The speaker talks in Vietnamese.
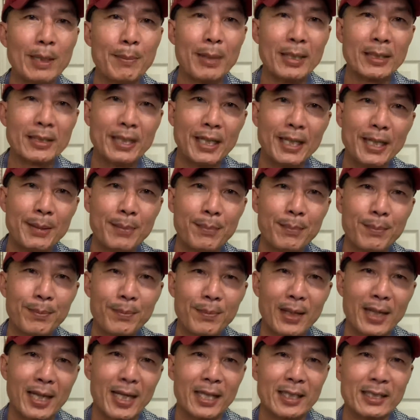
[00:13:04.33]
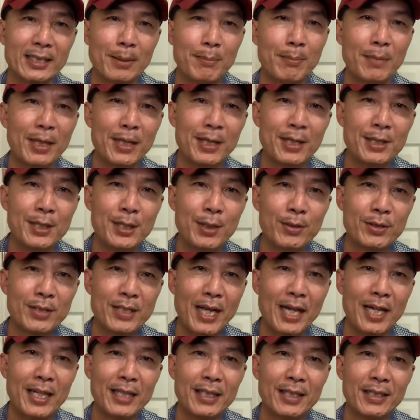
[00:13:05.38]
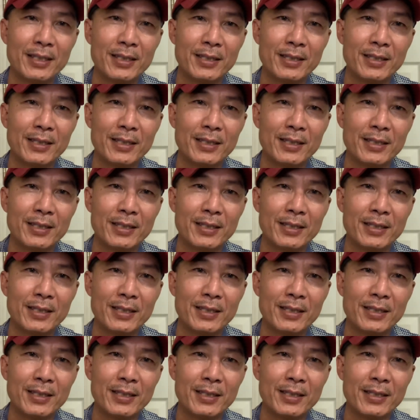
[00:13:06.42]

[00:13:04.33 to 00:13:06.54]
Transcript: thay mặt team là mì USA